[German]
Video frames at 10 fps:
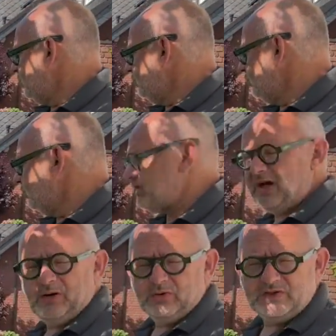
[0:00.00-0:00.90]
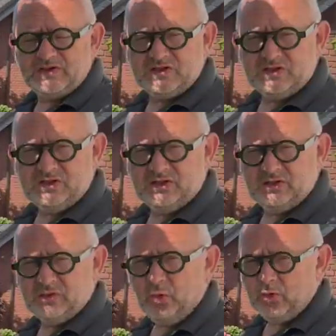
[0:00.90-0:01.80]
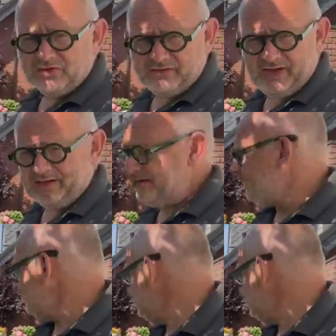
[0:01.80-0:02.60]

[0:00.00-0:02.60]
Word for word: durchaus äh, groß werdend.